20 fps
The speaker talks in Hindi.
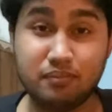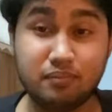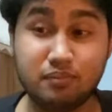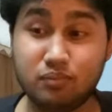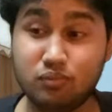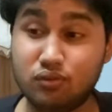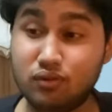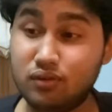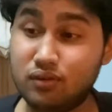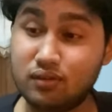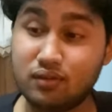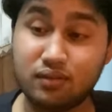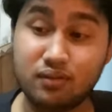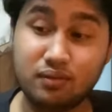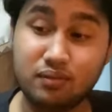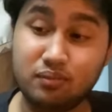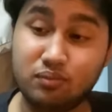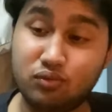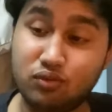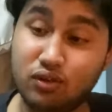मुझे
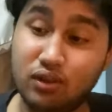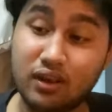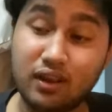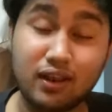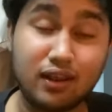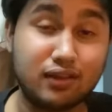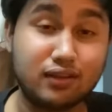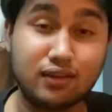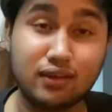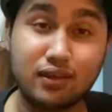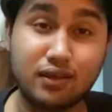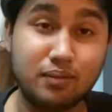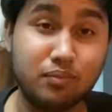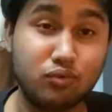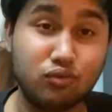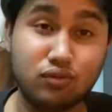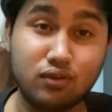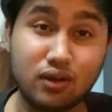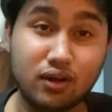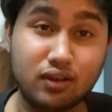मुझे नहीं लगता ये
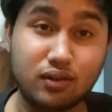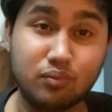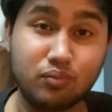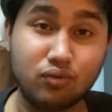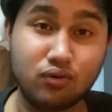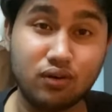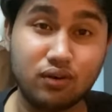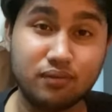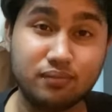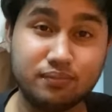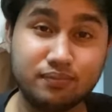मुझसे ख़त्म होगा